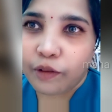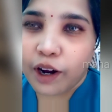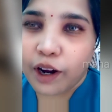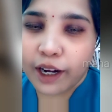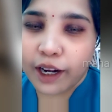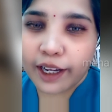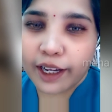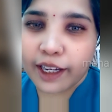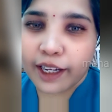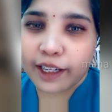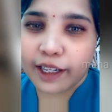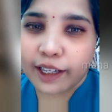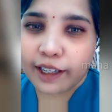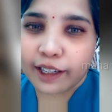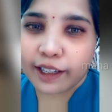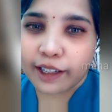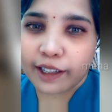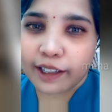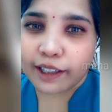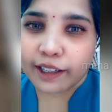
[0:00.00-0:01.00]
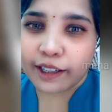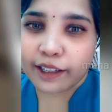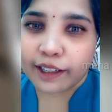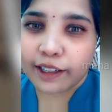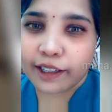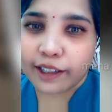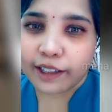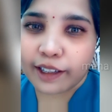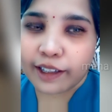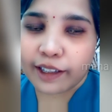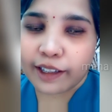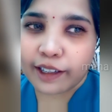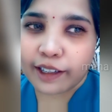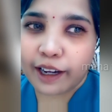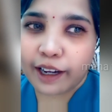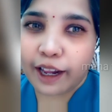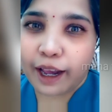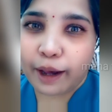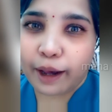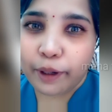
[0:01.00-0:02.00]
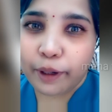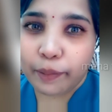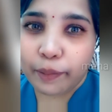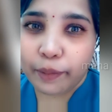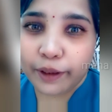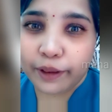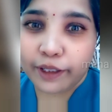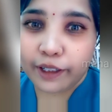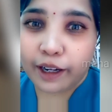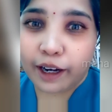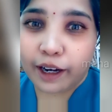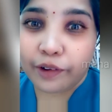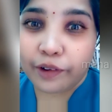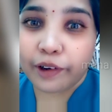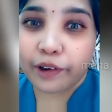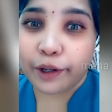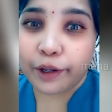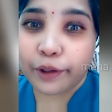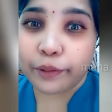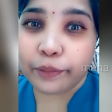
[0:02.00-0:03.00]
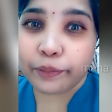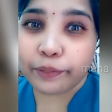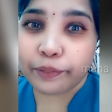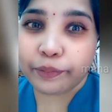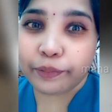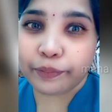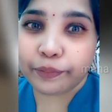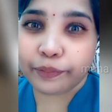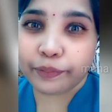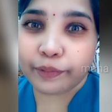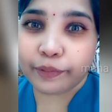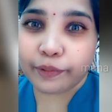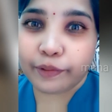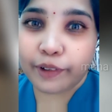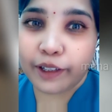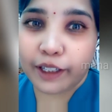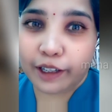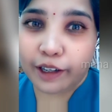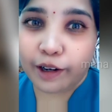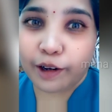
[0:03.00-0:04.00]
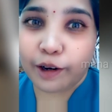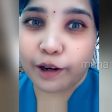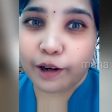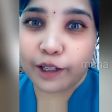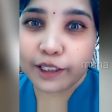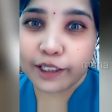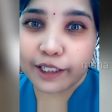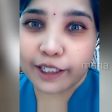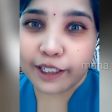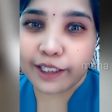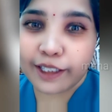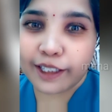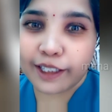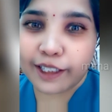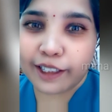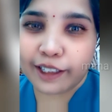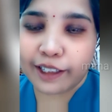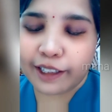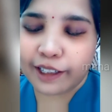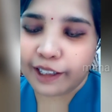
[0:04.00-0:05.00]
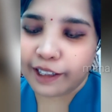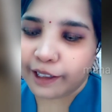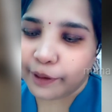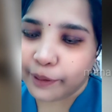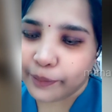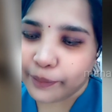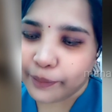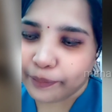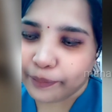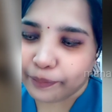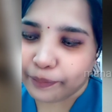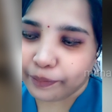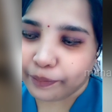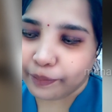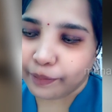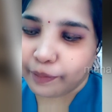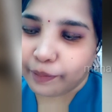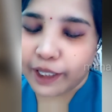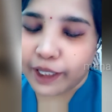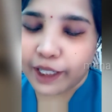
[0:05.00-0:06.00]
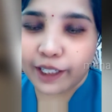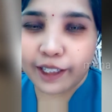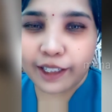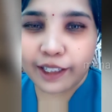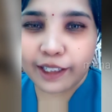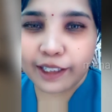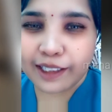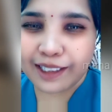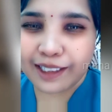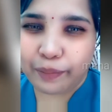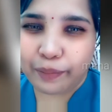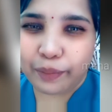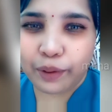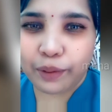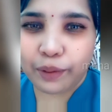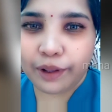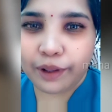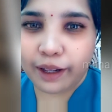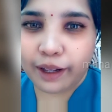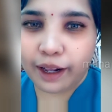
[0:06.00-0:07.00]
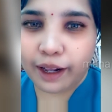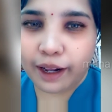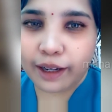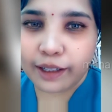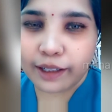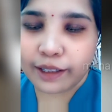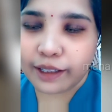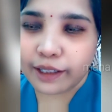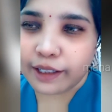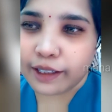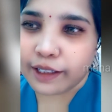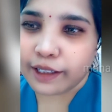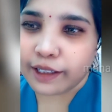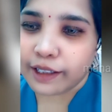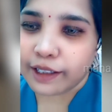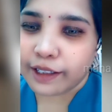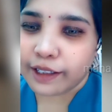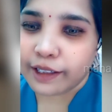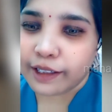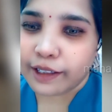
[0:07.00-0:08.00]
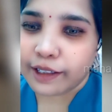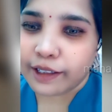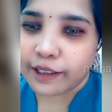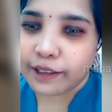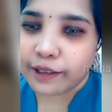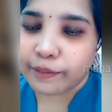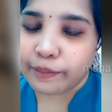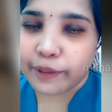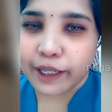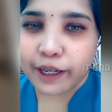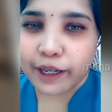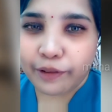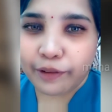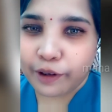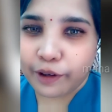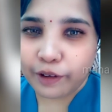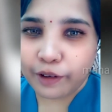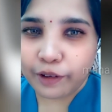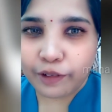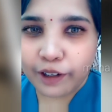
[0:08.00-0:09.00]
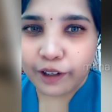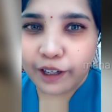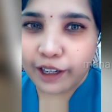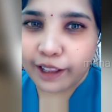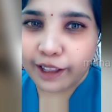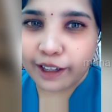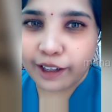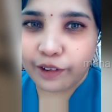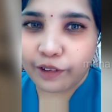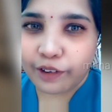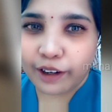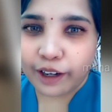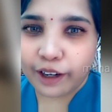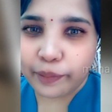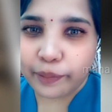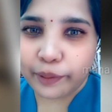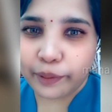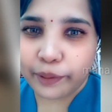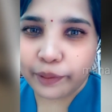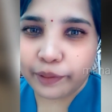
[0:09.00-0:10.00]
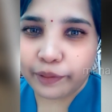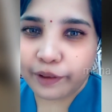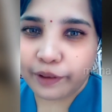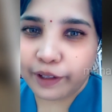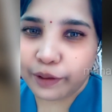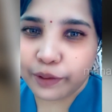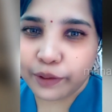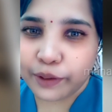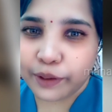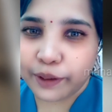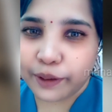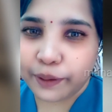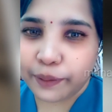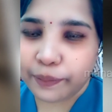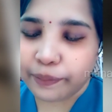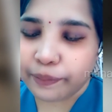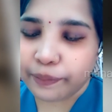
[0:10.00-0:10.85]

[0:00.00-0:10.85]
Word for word: ఒక్కడికి యాభై మంది ఆడవాళ్ళు వీడియో కాల్ చేసి మరి చెప్పకూడదు కానీ మరి ఆ ఫోటోలు కూడా నా దగ్గర ఉన్నాయి ఇప్పుడు వీడియోస్ని